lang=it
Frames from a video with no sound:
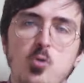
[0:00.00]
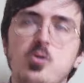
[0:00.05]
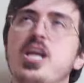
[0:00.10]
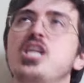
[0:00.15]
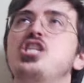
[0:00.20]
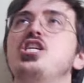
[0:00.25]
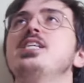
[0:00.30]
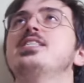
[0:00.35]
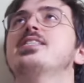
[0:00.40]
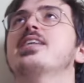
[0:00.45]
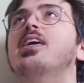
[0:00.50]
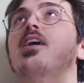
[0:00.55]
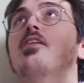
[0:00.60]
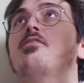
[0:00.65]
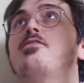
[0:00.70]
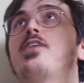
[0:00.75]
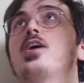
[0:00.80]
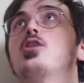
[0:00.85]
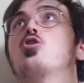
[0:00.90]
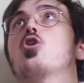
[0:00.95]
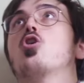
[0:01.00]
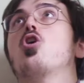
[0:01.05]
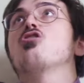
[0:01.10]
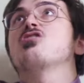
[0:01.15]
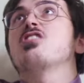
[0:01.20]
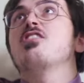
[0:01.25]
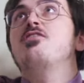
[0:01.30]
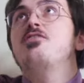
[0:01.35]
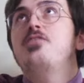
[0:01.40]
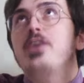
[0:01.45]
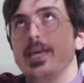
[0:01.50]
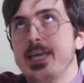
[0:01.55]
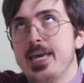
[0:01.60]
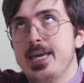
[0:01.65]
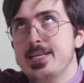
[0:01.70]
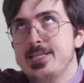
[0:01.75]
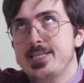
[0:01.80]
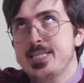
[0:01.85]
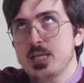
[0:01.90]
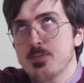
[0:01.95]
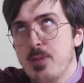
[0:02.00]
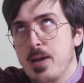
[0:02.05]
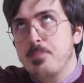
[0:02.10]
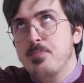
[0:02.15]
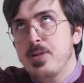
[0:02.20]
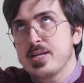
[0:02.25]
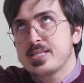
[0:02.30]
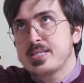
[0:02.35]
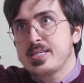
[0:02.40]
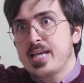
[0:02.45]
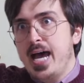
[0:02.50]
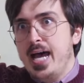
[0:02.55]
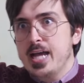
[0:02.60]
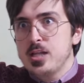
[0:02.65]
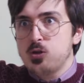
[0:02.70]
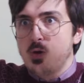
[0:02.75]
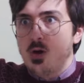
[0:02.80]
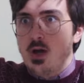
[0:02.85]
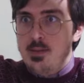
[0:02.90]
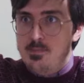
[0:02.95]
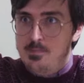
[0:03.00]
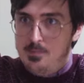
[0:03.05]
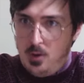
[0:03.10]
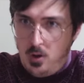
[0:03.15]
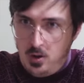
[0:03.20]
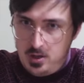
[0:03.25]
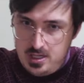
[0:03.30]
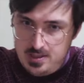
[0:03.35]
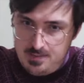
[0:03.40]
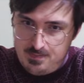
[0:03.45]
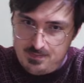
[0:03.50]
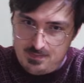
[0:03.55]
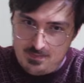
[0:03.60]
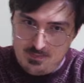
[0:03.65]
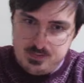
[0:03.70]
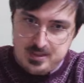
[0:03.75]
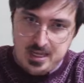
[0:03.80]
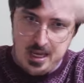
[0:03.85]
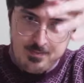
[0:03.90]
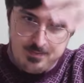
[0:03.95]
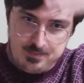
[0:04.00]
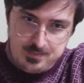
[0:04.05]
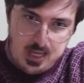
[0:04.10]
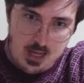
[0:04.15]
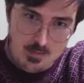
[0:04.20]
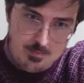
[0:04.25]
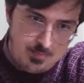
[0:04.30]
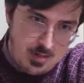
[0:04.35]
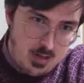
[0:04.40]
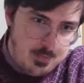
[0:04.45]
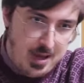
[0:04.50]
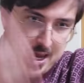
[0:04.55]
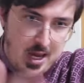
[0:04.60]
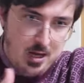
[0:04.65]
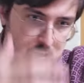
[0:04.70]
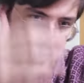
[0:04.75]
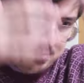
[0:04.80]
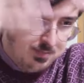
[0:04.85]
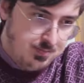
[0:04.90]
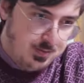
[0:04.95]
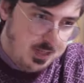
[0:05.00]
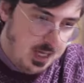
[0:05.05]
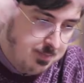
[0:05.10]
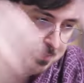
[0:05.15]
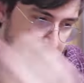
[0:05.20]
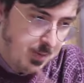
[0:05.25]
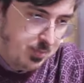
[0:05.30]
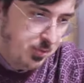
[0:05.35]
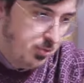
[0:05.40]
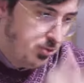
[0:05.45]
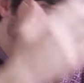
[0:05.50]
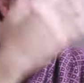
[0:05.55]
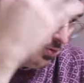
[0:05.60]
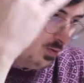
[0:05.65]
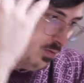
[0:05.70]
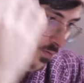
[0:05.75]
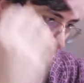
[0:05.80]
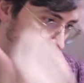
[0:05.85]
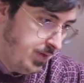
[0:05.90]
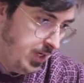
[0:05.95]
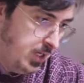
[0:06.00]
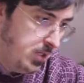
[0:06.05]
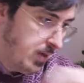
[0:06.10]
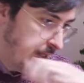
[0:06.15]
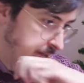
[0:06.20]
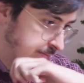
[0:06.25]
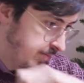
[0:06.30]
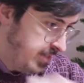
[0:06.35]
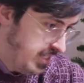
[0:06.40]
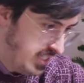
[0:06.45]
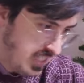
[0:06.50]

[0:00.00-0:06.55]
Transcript: Un regista che ha fatto cose fighissime in passato e poi se sempre meno, sempre più giù, fino al